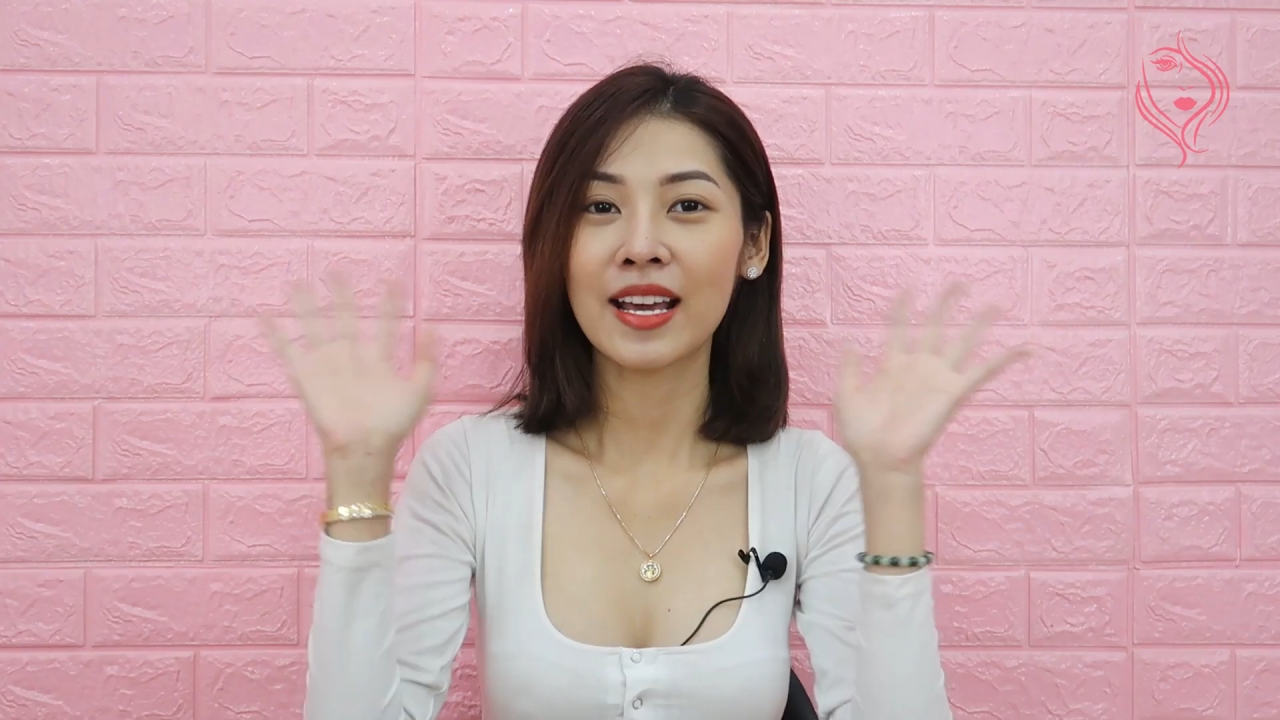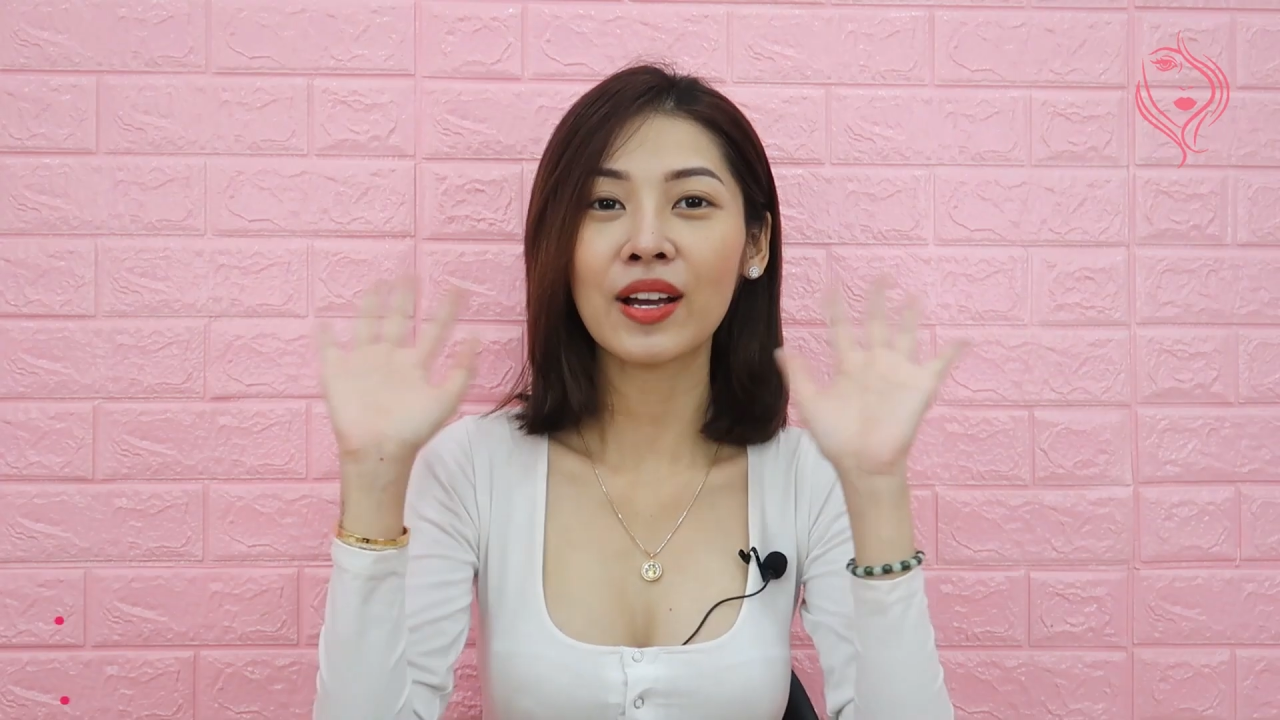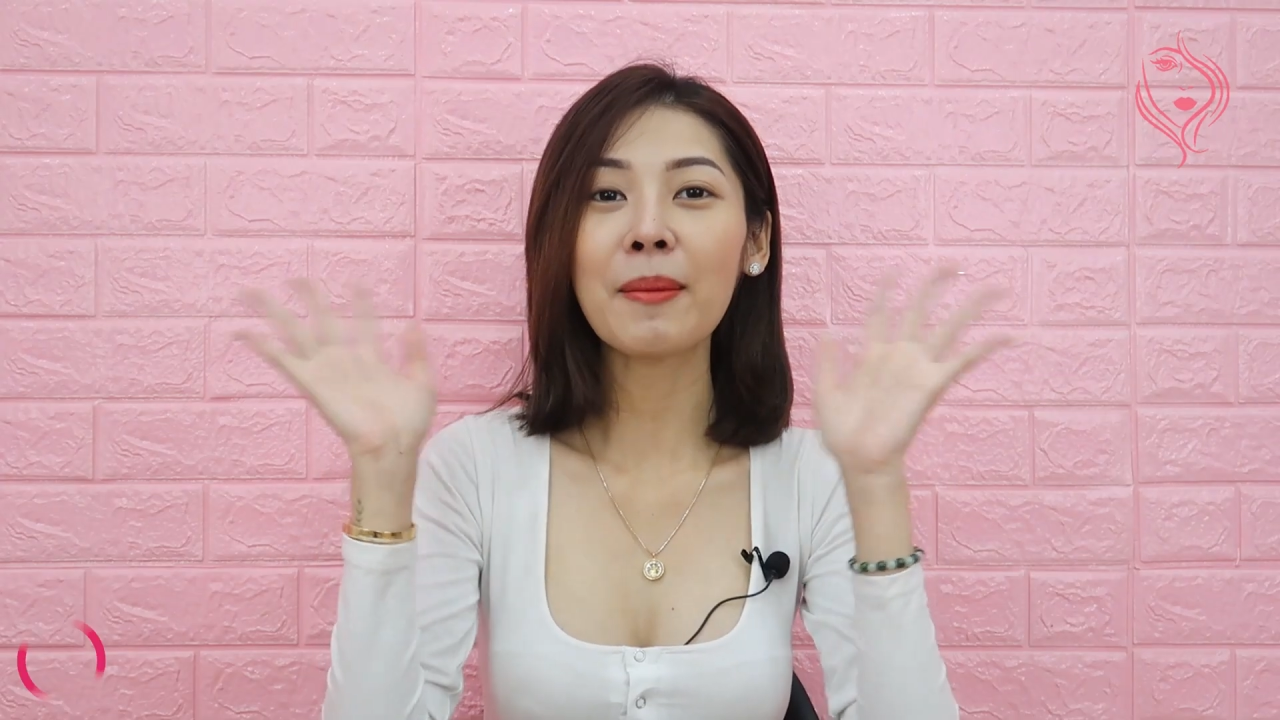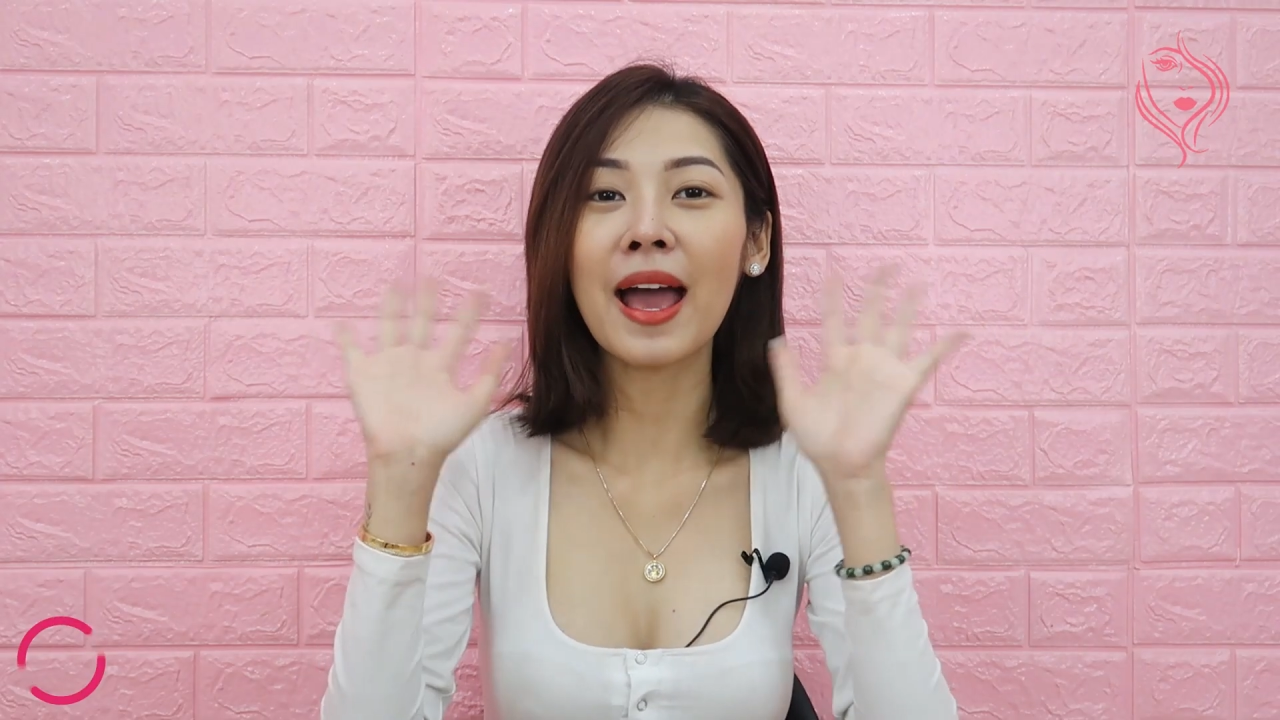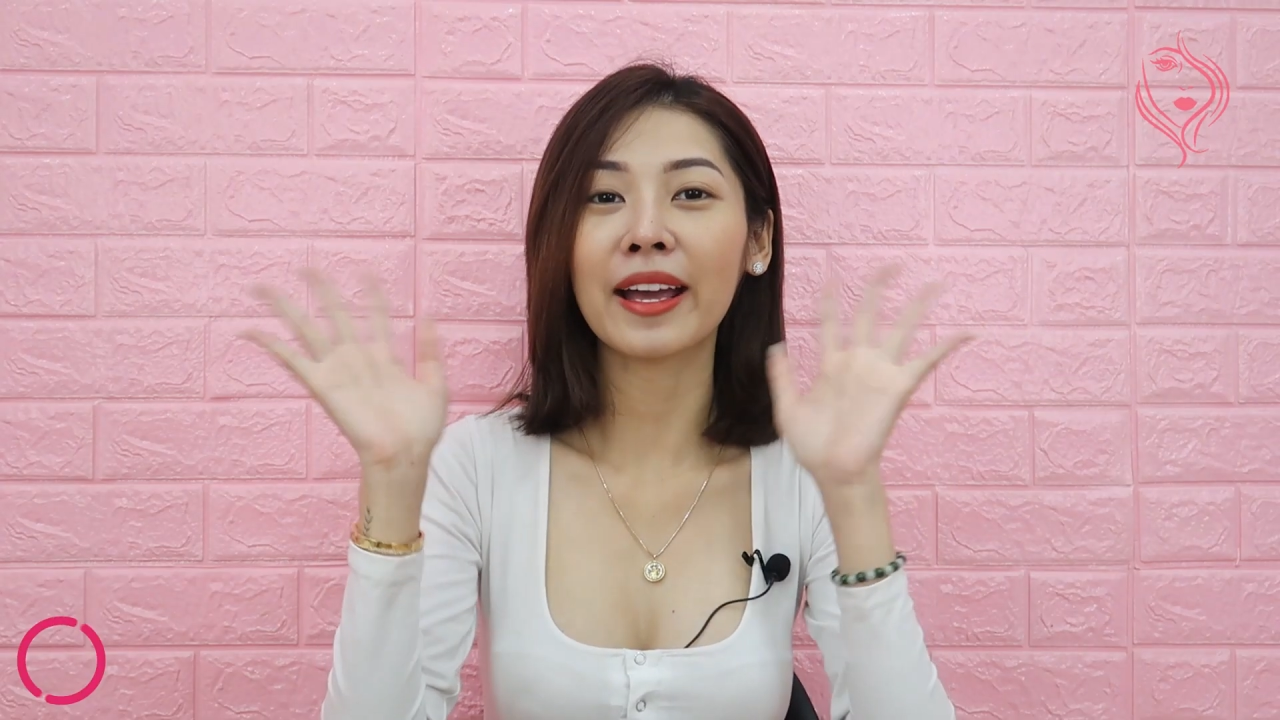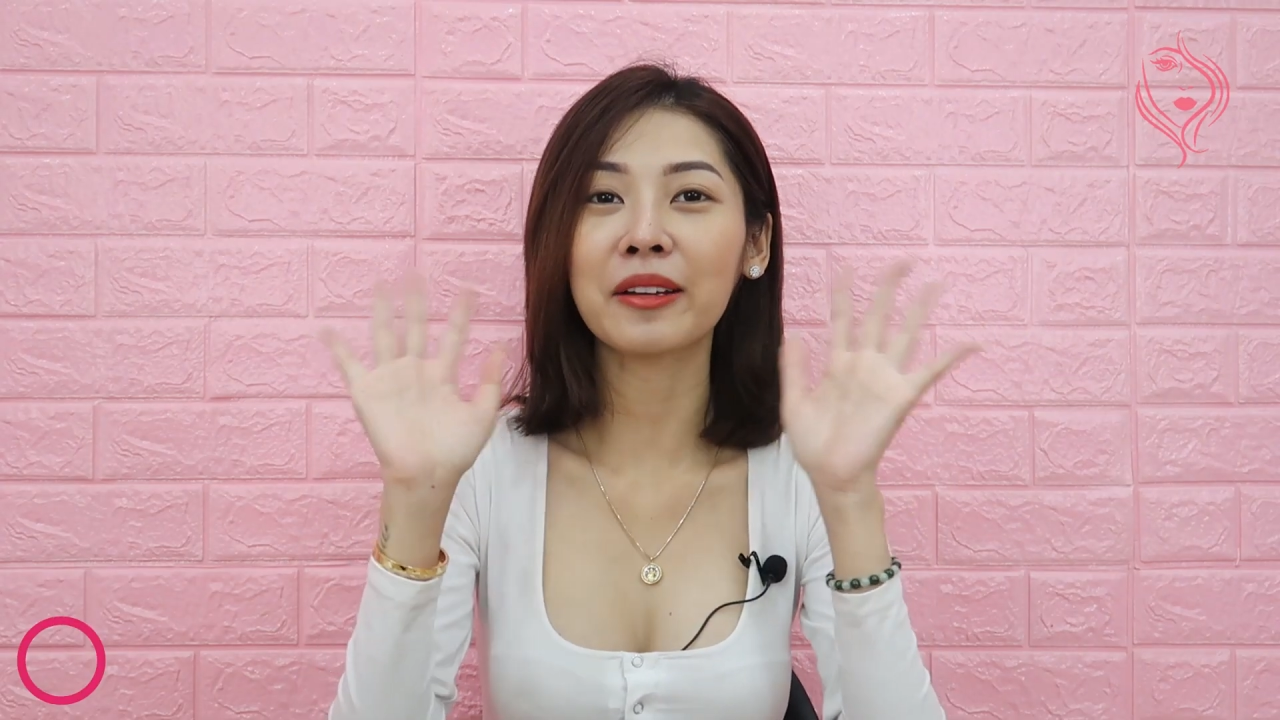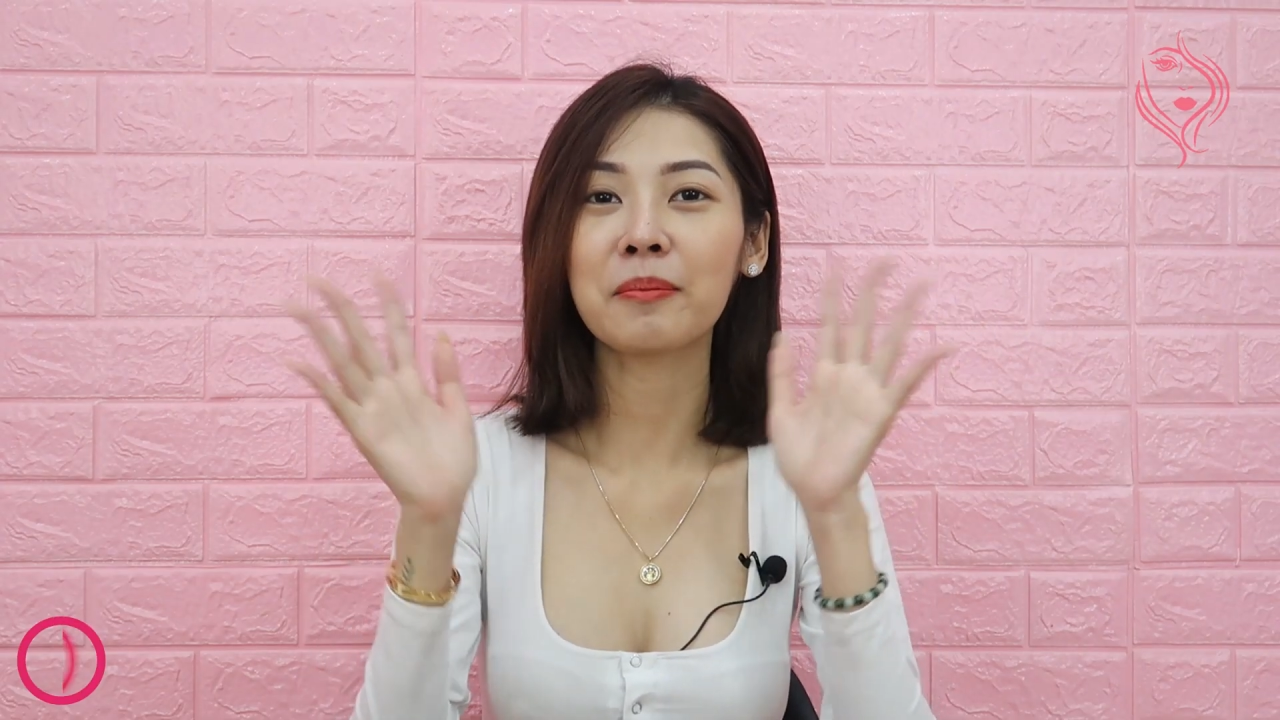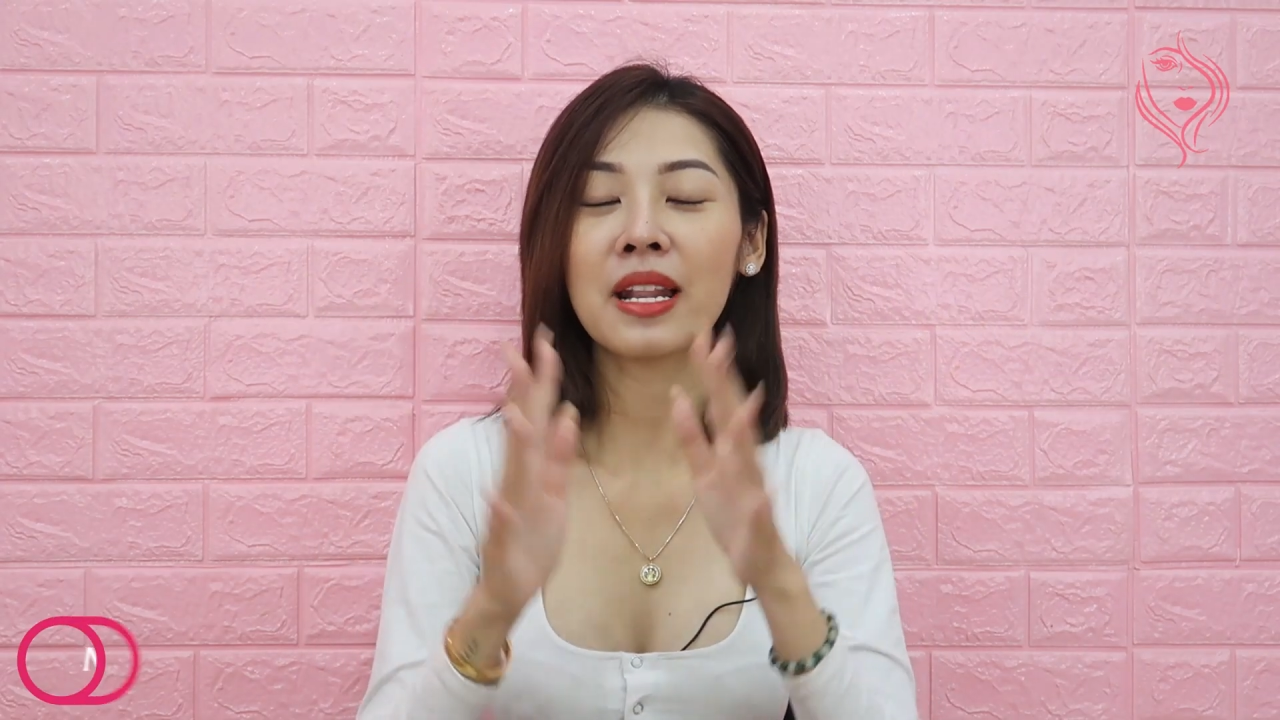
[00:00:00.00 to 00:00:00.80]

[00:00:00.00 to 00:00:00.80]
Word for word: Chào các bạn,